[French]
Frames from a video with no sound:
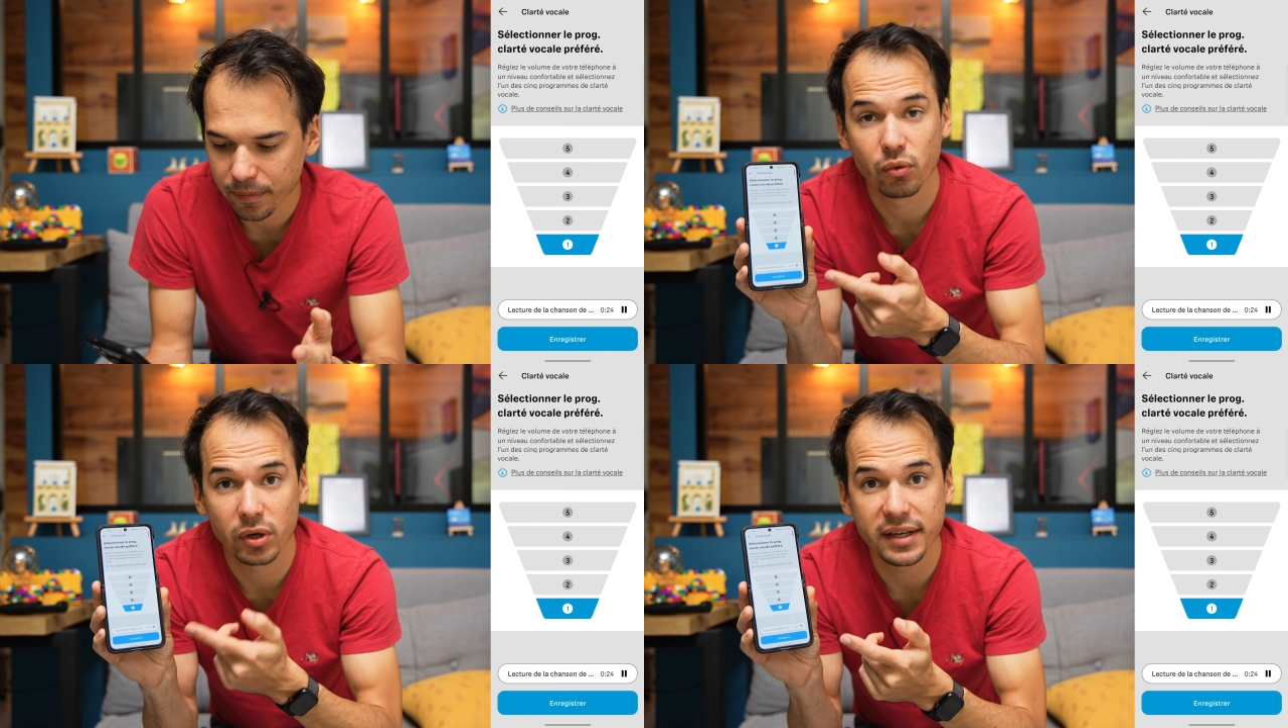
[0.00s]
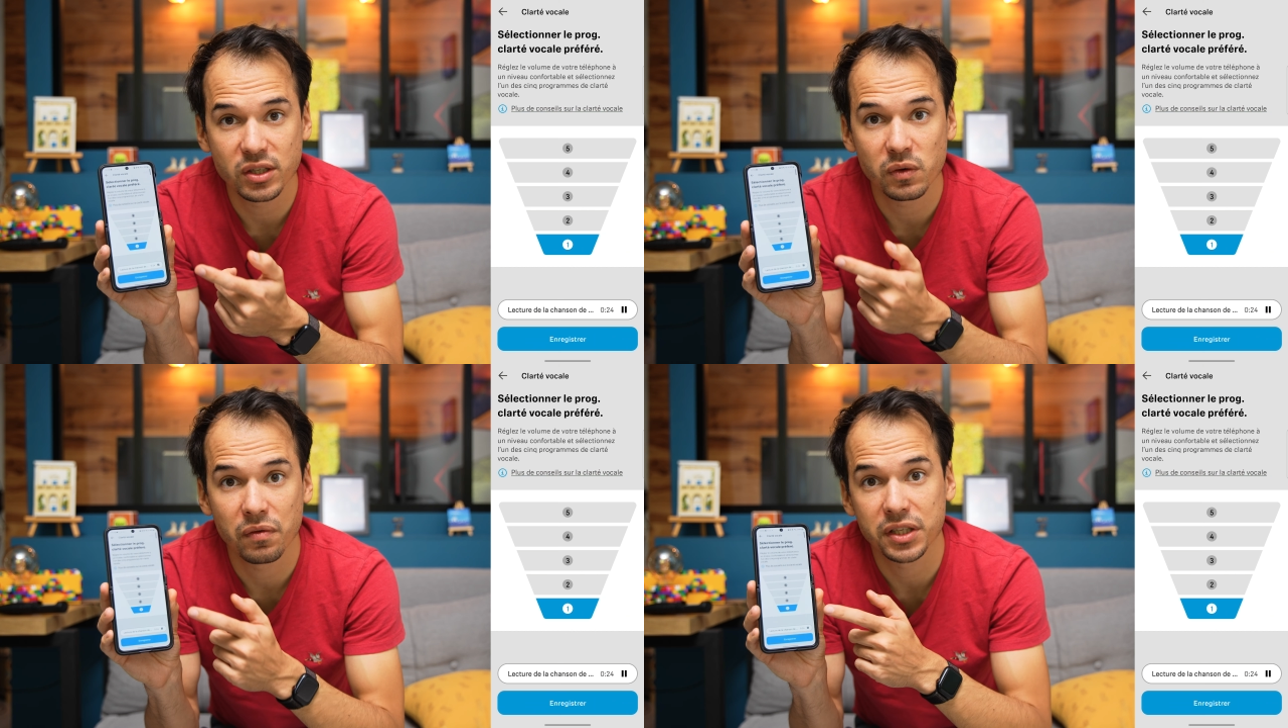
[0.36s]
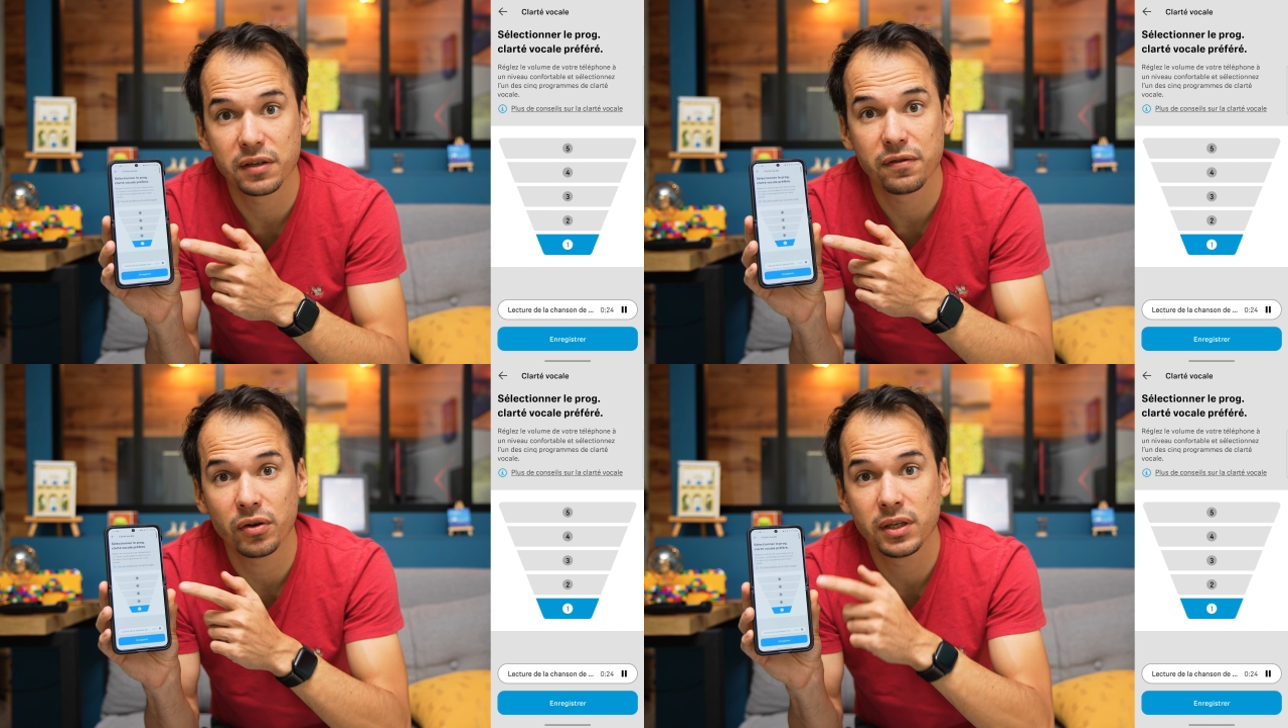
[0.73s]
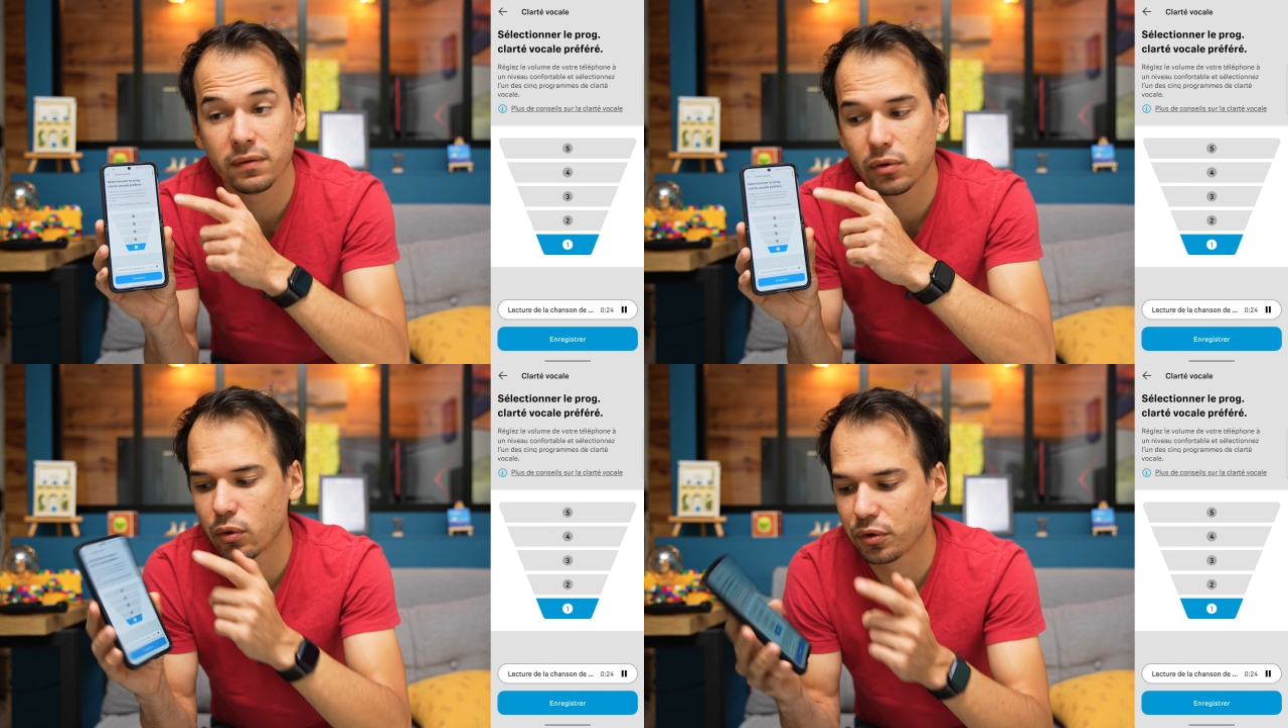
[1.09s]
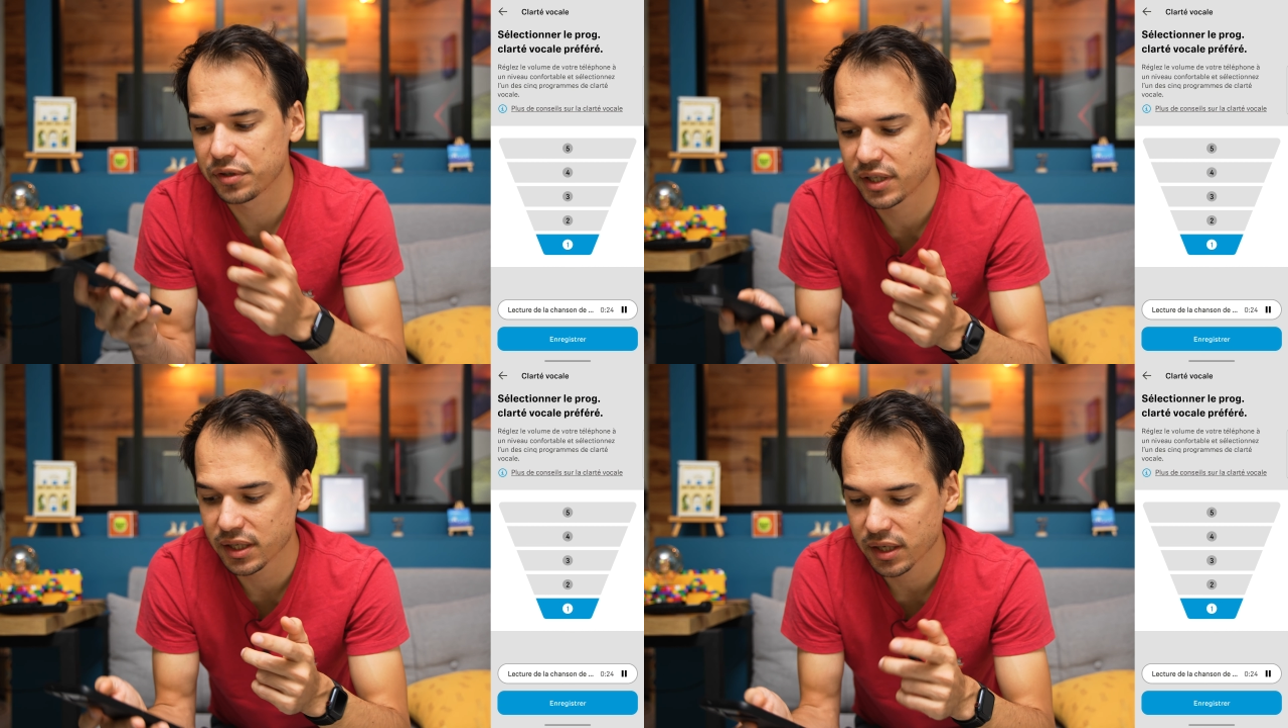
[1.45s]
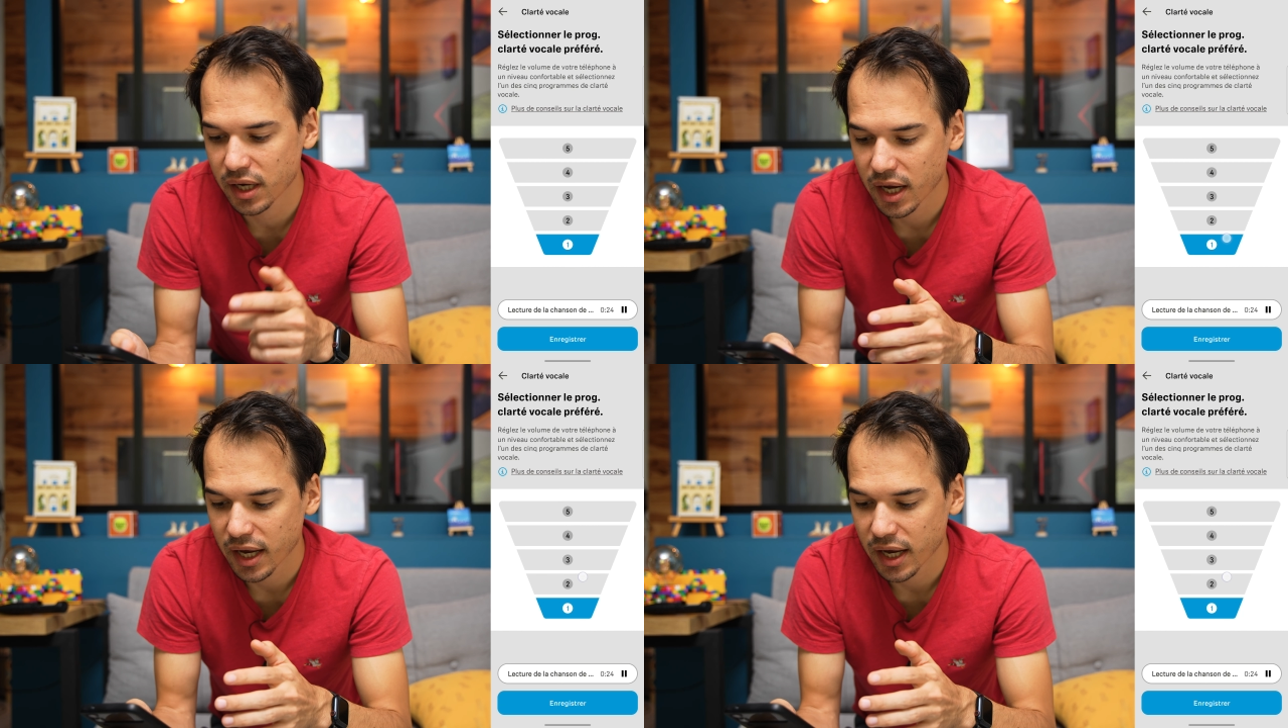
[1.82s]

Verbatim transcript: Donc là, ici, on va avoir différents niveaux aussi.